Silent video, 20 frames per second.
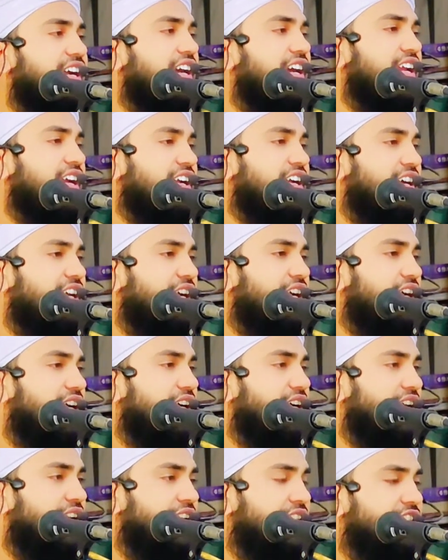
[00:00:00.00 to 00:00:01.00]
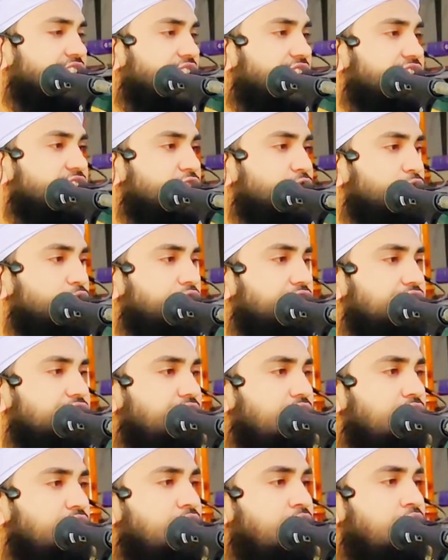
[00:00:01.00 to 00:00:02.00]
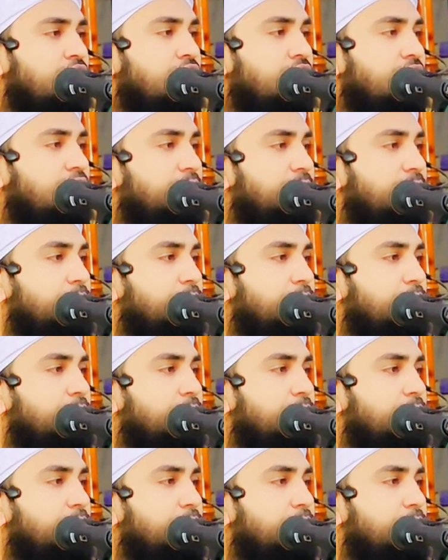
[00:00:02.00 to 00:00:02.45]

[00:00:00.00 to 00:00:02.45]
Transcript: কারা কারা রাজি আছে তো ইনশাল্লাহ